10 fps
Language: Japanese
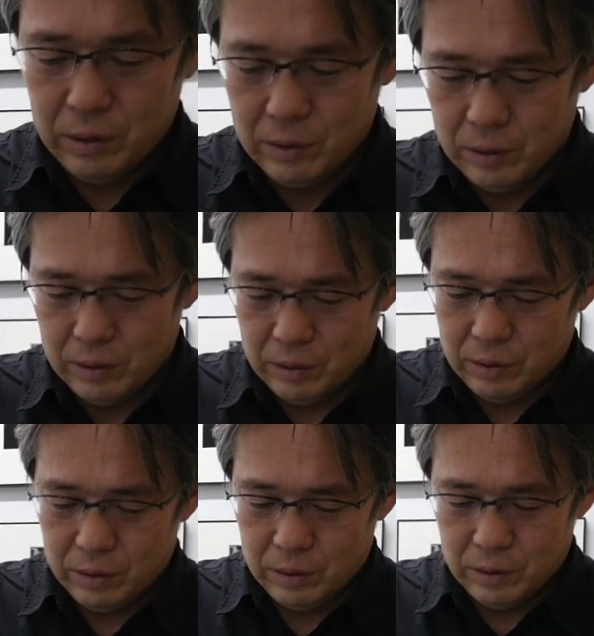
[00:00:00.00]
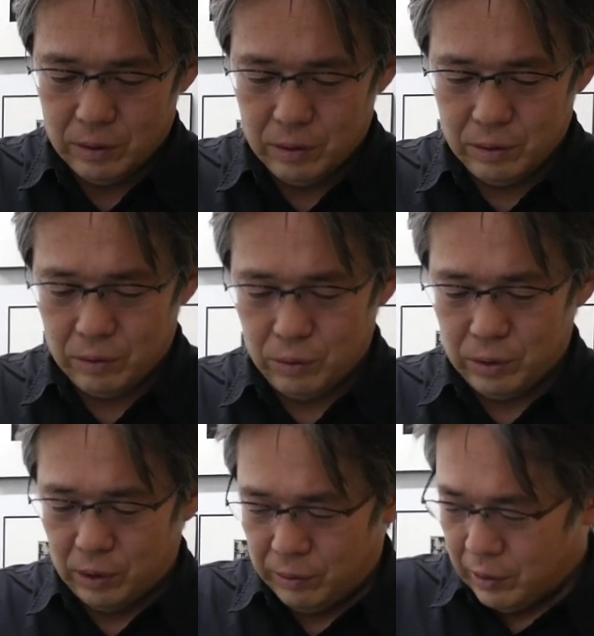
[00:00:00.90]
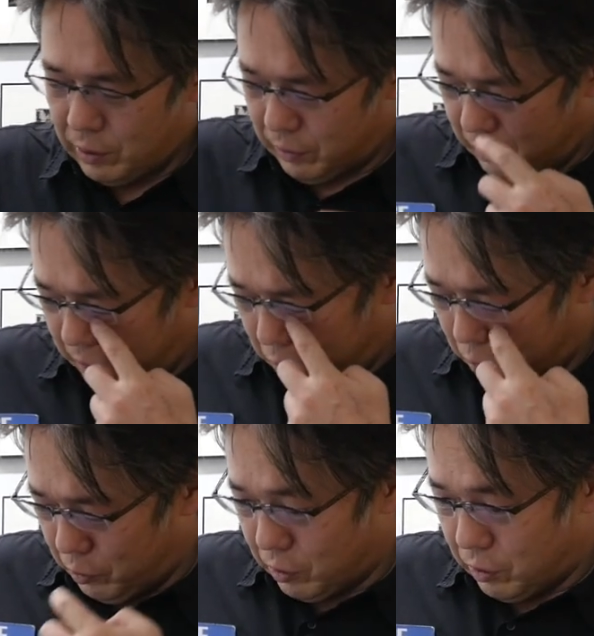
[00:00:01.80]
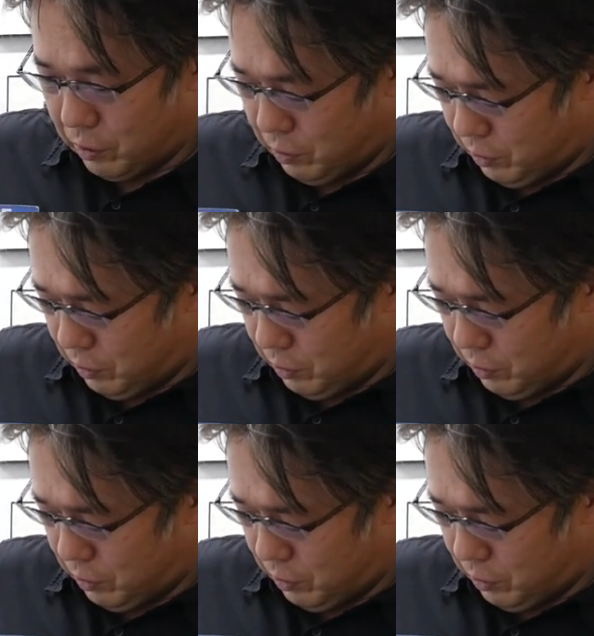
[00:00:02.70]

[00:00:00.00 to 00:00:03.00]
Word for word: に行ったんですけど大学の写真部の活動で